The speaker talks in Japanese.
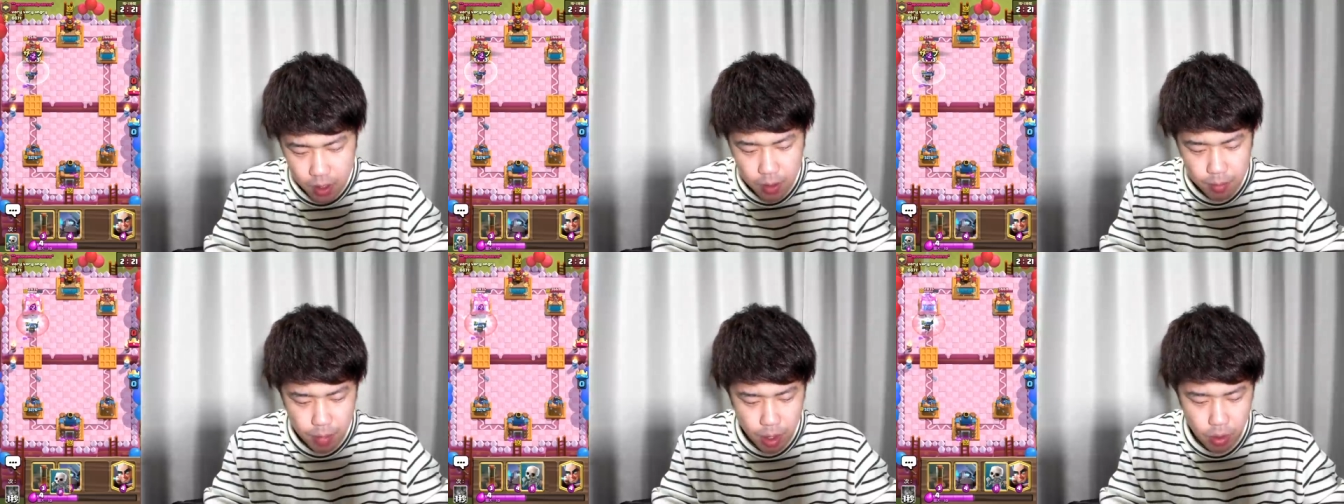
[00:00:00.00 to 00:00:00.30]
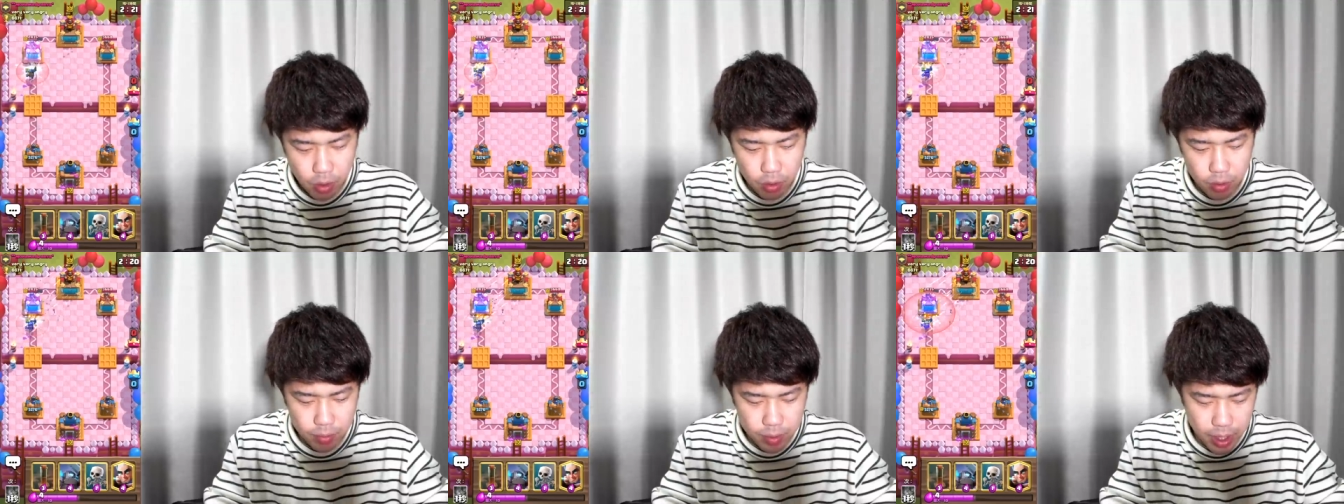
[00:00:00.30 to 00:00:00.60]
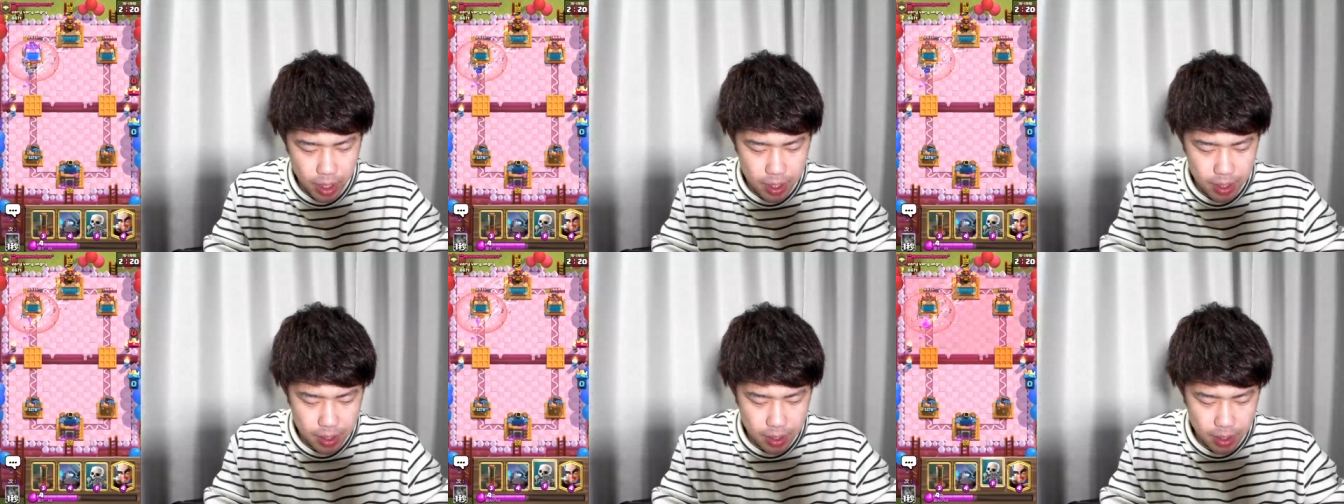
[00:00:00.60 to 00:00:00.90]
まあ、この
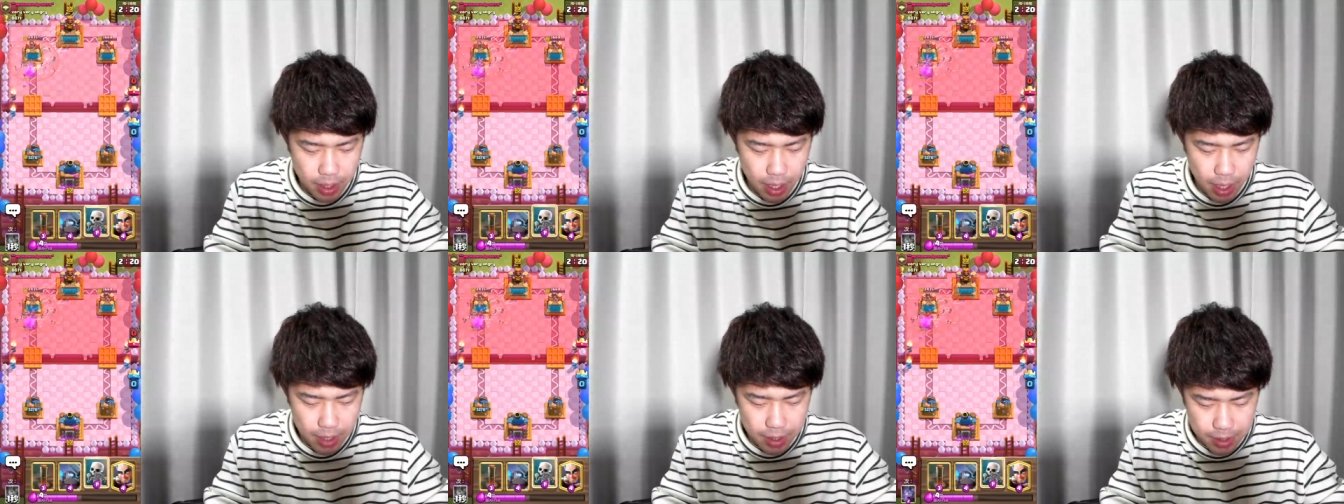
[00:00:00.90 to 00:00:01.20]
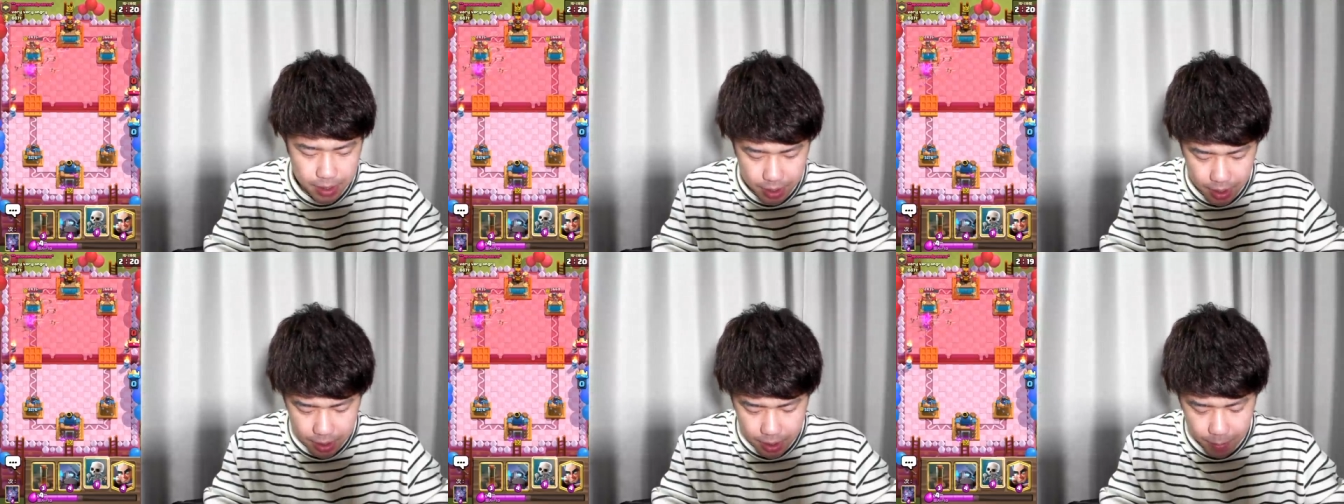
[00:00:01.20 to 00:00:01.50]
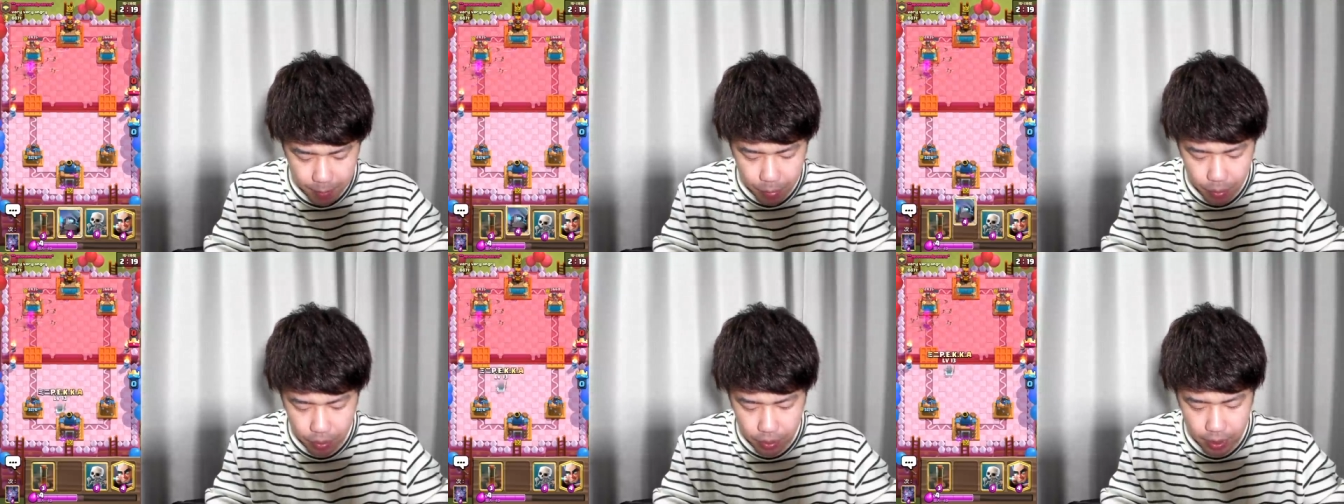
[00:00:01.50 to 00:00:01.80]
ね、エッチな
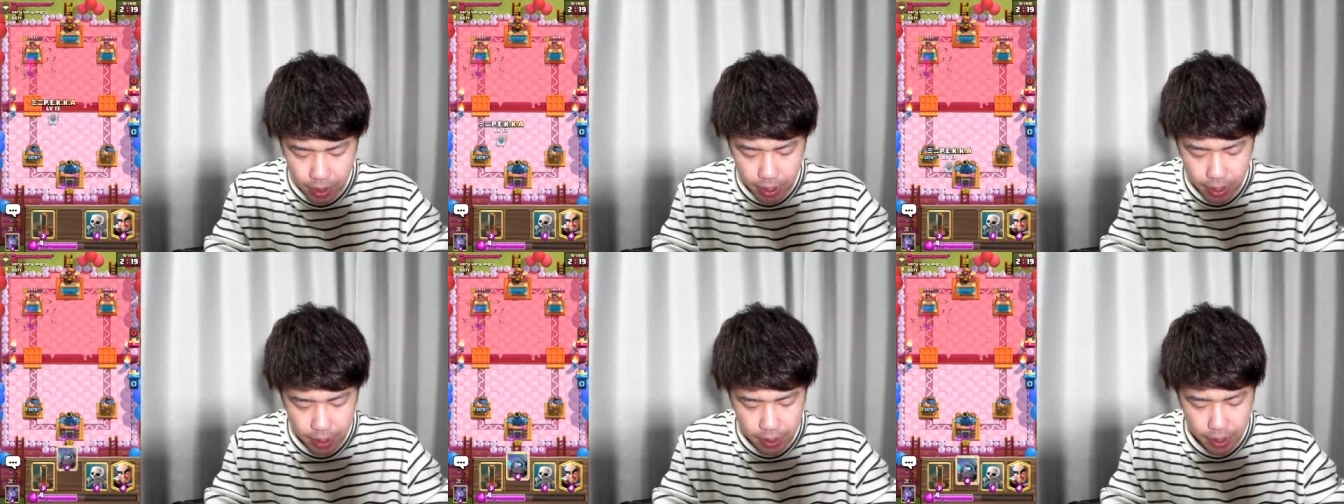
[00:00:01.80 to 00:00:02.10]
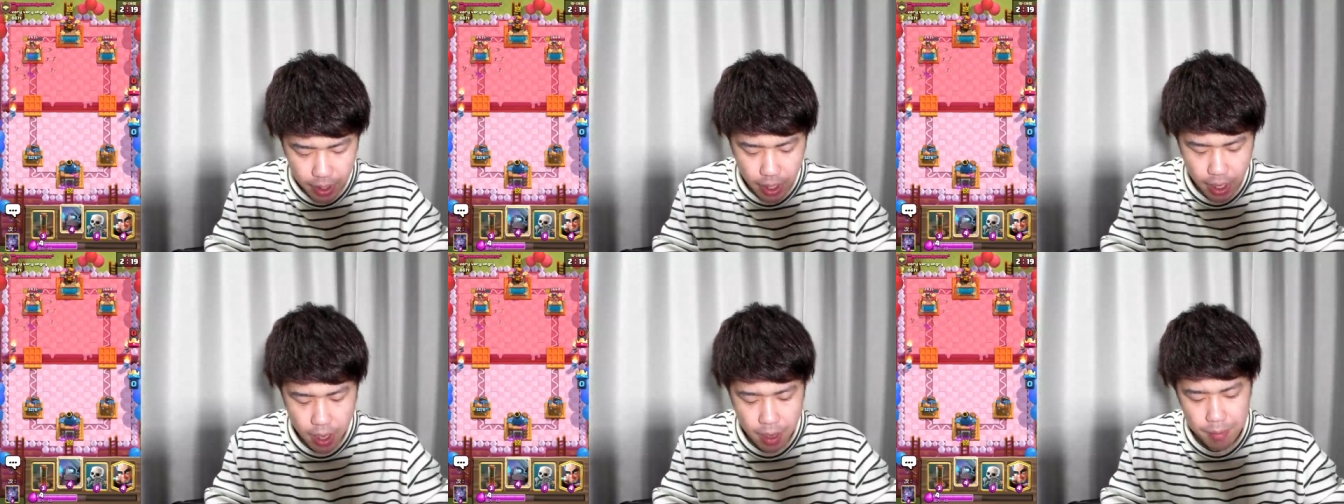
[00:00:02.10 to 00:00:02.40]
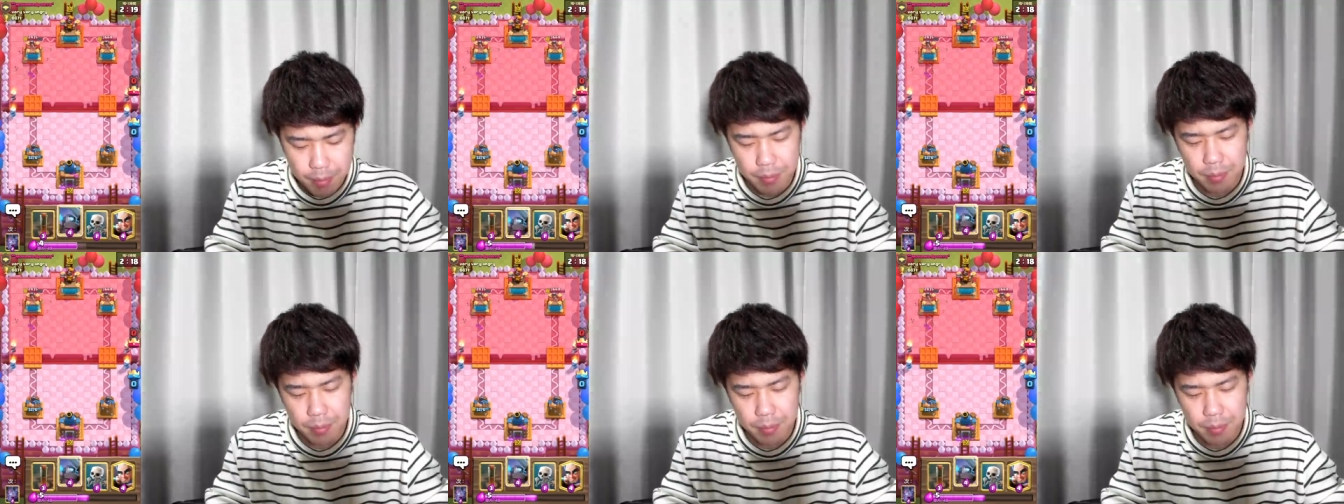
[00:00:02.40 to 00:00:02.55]
ザップ打ってあげて、